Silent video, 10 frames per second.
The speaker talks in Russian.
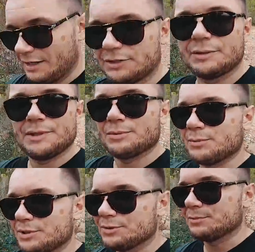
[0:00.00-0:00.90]
который меня
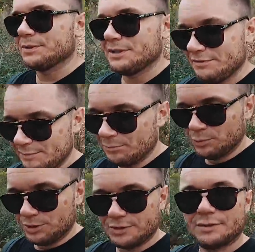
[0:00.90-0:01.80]
почему-то очень в последнее время
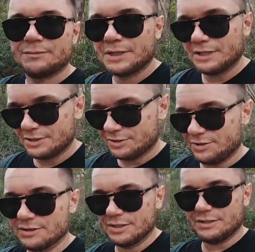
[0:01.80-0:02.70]
мучает. Мне кажется,
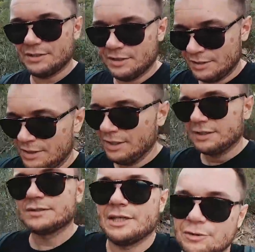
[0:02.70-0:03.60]
что я, знаете,
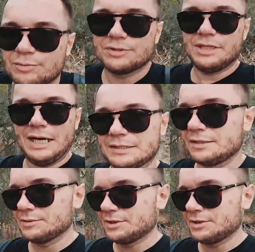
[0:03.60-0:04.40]
стану просто адским